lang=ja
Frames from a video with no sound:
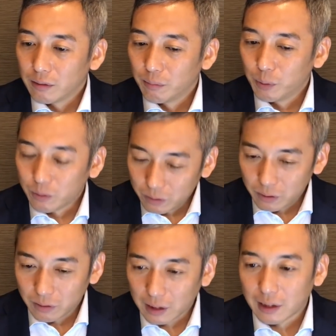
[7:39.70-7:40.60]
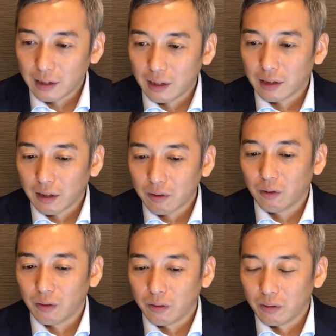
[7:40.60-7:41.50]
僕の中で結
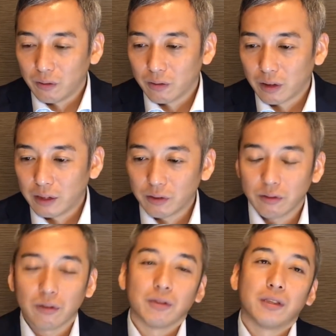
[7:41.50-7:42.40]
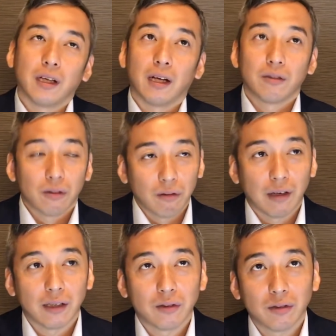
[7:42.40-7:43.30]
構基準としてあるの
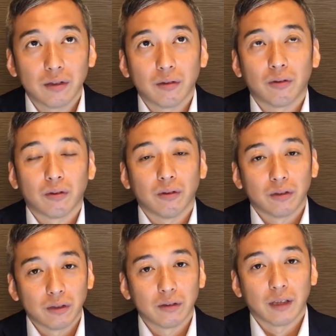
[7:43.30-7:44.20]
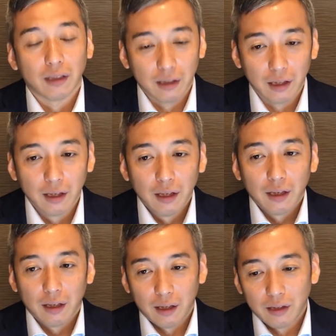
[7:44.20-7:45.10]
は一つのことを続けて
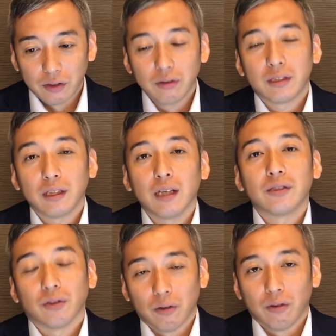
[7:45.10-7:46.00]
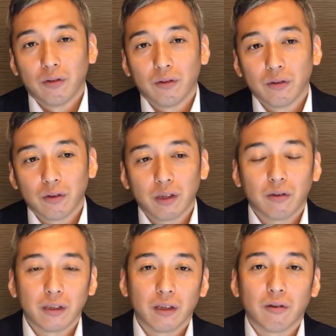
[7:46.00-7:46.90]
11年以上乗り
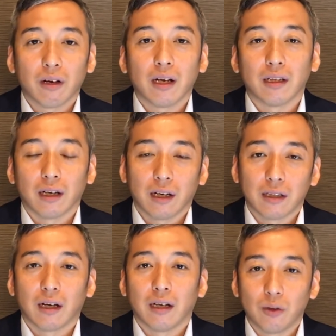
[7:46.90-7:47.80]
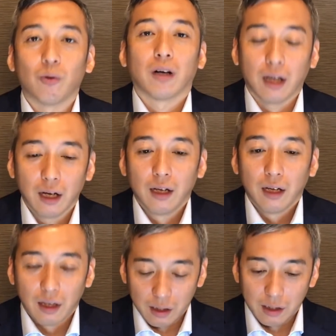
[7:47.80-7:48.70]
越えてこられた方かどう
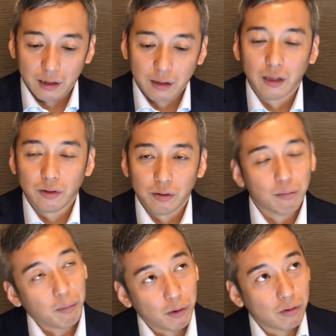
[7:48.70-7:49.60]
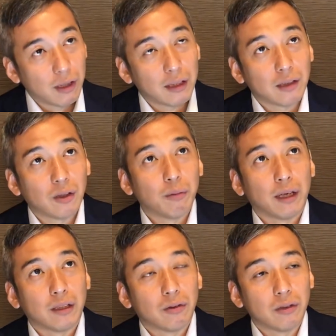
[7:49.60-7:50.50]
か。っていう、まあ、僕が例え
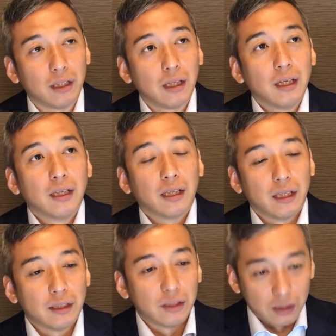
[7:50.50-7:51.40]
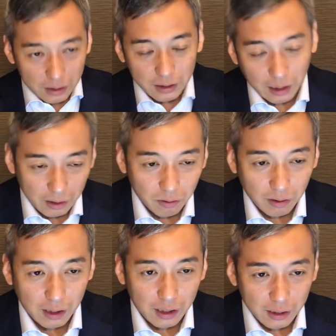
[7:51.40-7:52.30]
ば人に、え指示したりと
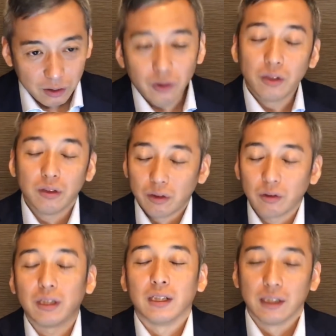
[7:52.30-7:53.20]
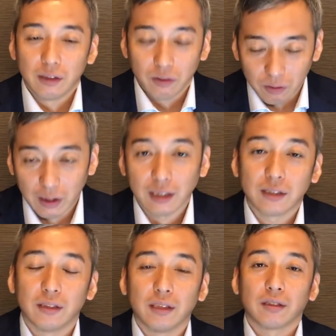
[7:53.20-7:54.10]
かそういう時の
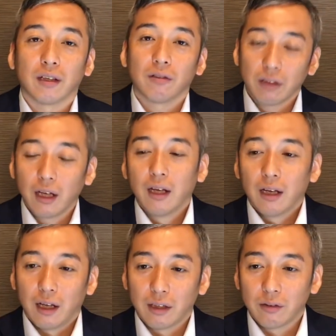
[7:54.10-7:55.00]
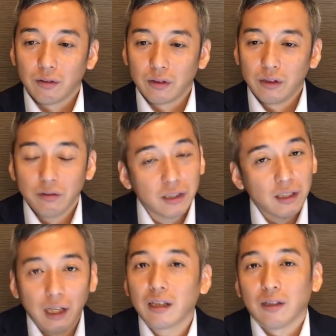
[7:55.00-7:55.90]
話ですけどねあの友
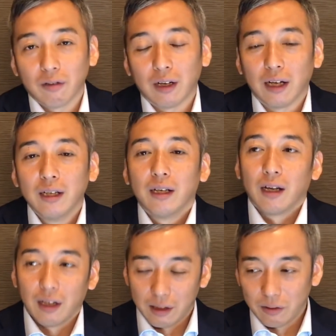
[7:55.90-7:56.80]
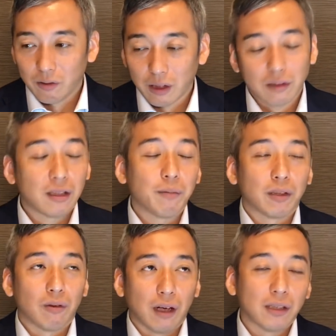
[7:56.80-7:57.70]
人関係とかあのお客
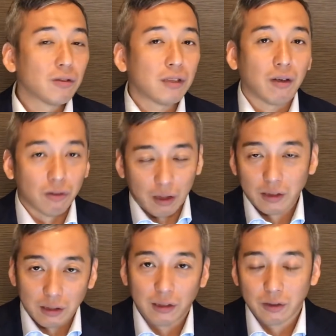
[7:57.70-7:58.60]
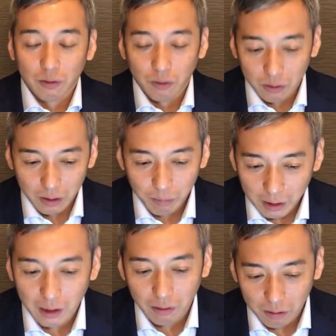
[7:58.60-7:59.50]
様とかそういったことは全然そこ
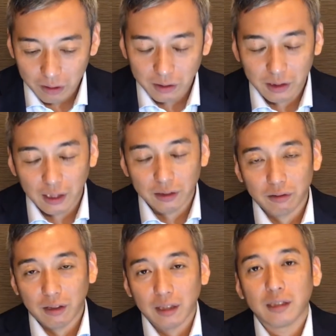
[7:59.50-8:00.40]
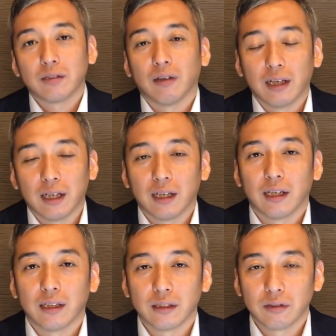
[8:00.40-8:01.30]
今からお伝え話
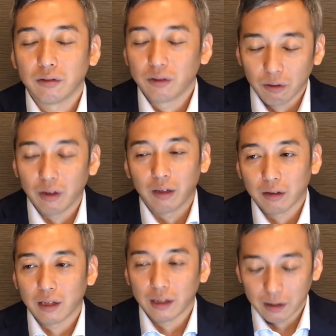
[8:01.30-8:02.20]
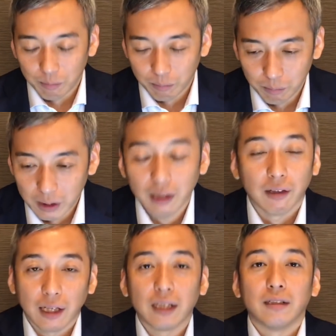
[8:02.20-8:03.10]
はそういうとこは見て
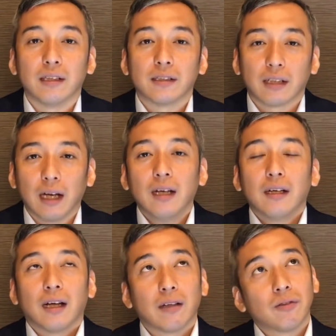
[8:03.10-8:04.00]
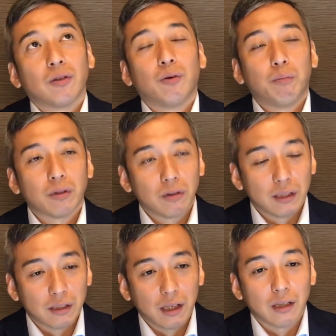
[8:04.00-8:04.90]
はないんですが「あの人本物
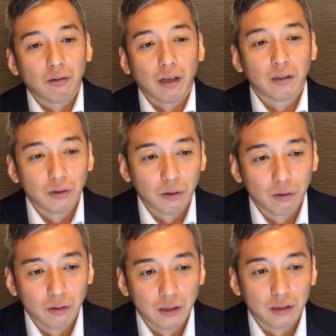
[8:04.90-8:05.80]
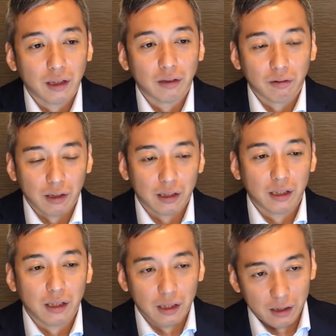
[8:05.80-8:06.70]
ですか?」とか「あの人どうですか?」とか
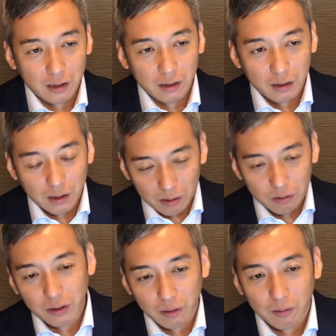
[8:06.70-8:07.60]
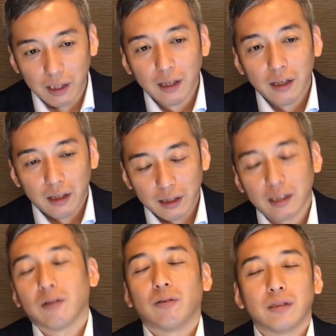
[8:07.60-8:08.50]
聞かれる人は
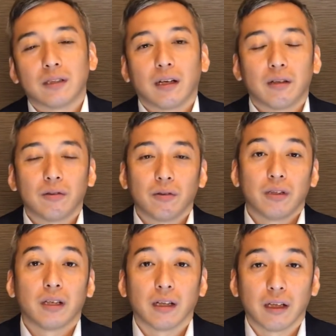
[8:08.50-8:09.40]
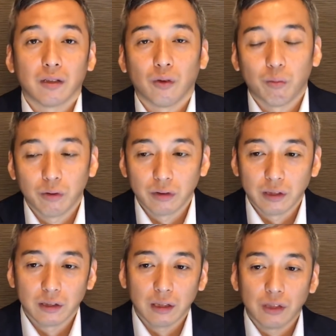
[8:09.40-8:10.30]
参考にされるといいかなと思う
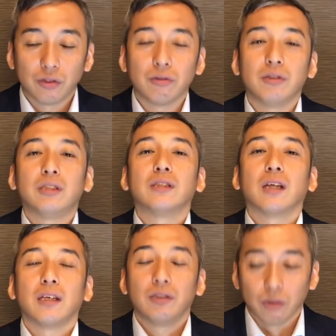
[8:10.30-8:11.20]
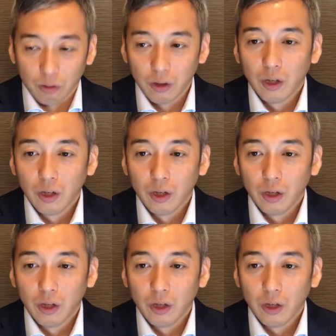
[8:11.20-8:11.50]
んですが11年以上